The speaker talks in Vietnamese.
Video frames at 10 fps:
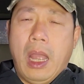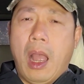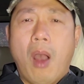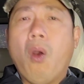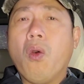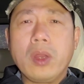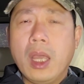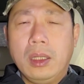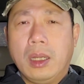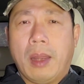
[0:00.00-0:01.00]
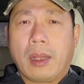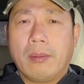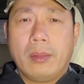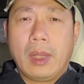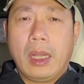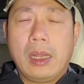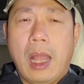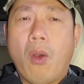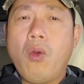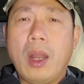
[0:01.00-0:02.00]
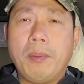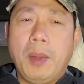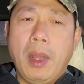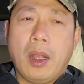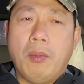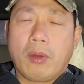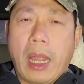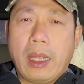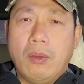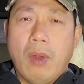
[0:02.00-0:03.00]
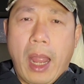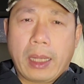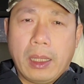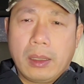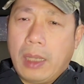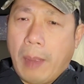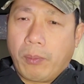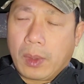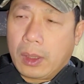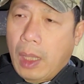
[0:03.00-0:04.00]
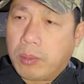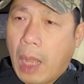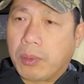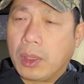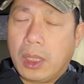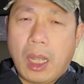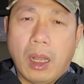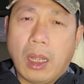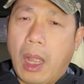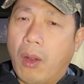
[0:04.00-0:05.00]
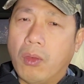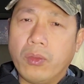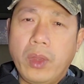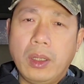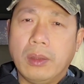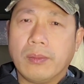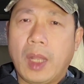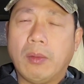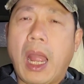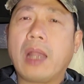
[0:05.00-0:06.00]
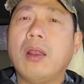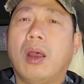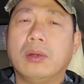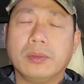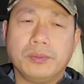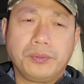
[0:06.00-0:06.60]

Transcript: hầu như các bạn lâu lắm mới có một đảng cộng hòa làm thống đốc thôi chứ còn hầu như ông Arnold